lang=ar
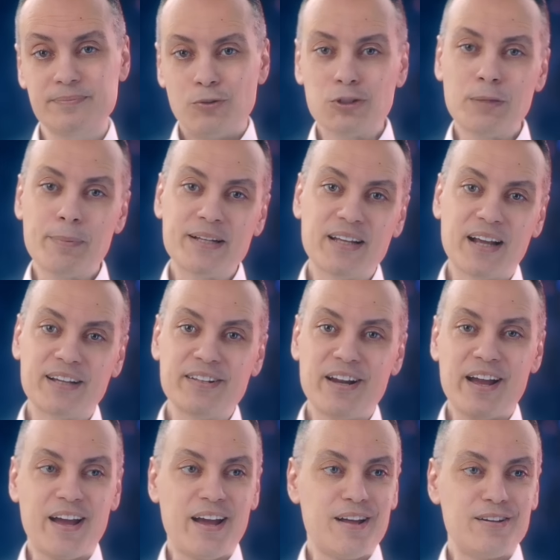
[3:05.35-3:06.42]
وطبعا ده كان
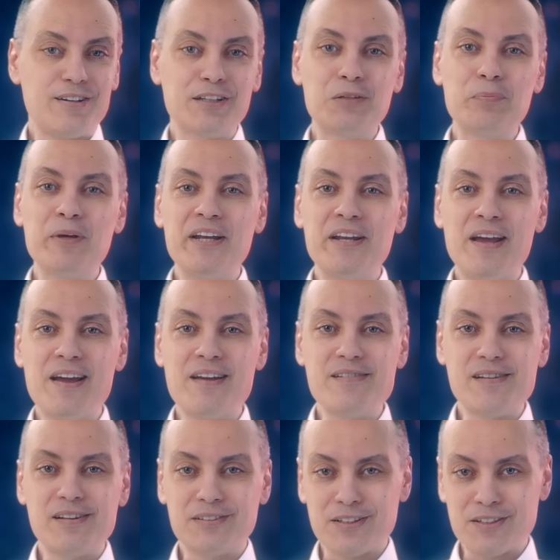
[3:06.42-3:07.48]
راجع
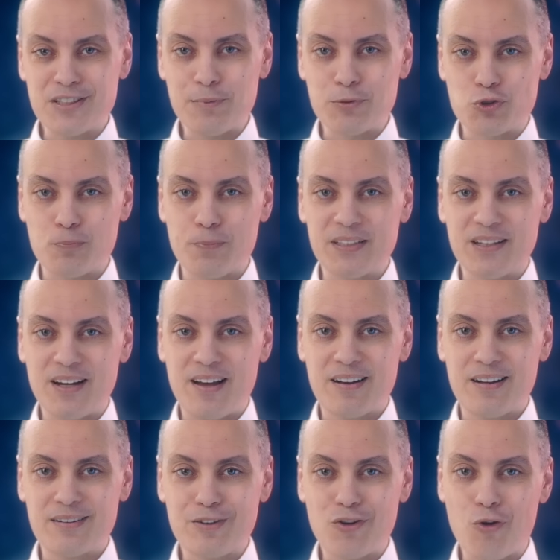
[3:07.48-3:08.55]
لاطمئنان تنظيم الضباط
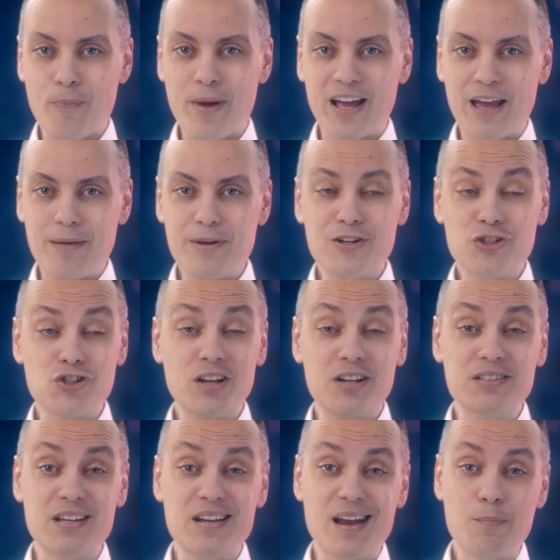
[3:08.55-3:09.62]
الاحرار ان هم جايبين
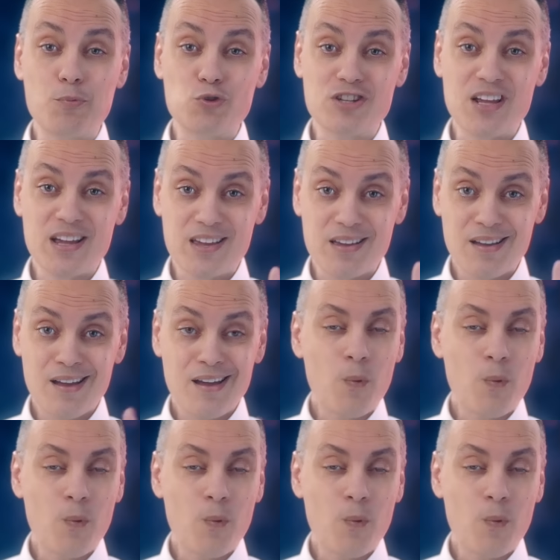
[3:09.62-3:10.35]
الشخص النموذجي